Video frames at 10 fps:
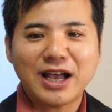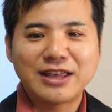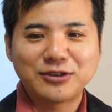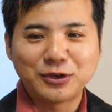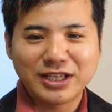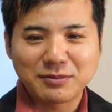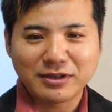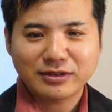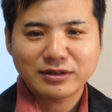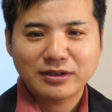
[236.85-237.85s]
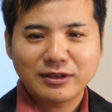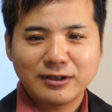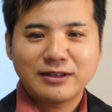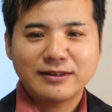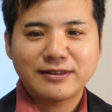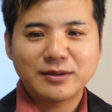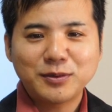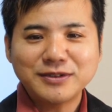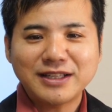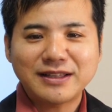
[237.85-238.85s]
解消できます自
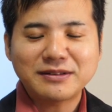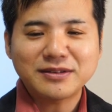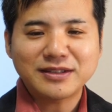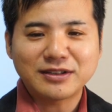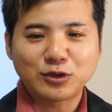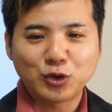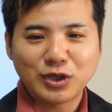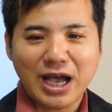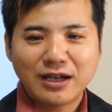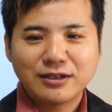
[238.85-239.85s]
分で手続きするか